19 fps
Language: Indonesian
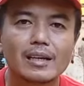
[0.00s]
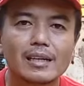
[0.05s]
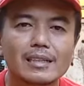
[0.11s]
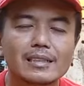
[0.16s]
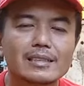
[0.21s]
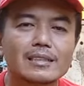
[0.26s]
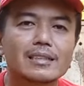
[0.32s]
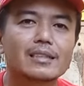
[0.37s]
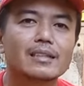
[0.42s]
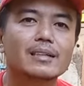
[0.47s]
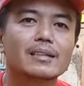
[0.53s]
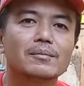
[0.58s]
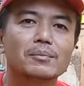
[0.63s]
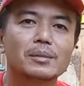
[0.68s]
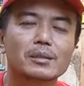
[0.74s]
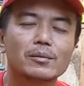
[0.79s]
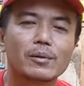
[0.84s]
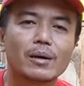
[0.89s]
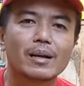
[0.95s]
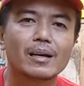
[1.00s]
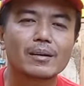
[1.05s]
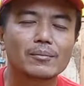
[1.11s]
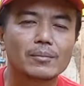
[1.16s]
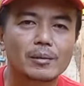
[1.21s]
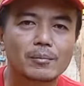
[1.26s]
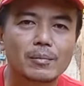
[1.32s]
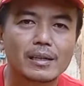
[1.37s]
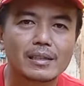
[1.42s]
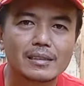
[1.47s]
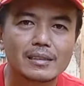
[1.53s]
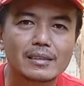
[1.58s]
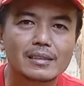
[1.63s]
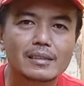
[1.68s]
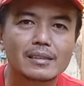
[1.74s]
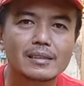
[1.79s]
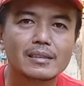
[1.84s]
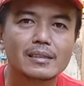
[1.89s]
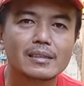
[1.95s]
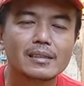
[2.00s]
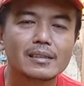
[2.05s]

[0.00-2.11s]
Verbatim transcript: lagi di channel Petualang Merpati.